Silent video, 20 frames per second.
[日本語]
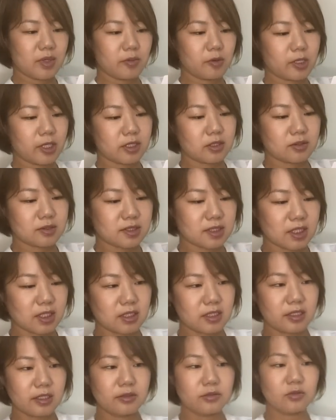まあ、ポケット付
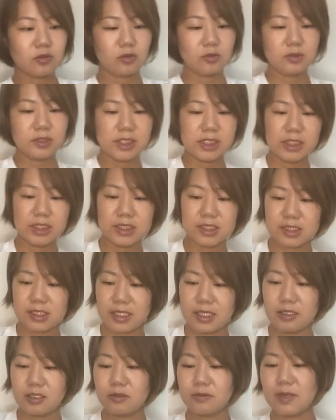きっていうのを売りにし
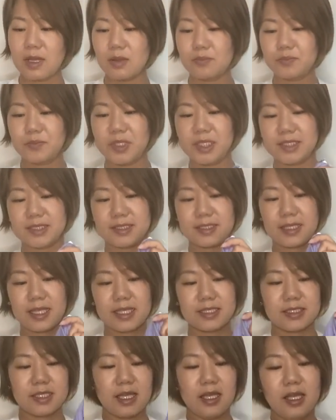ているワンピース
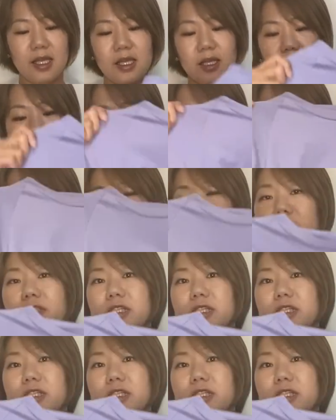です。で、今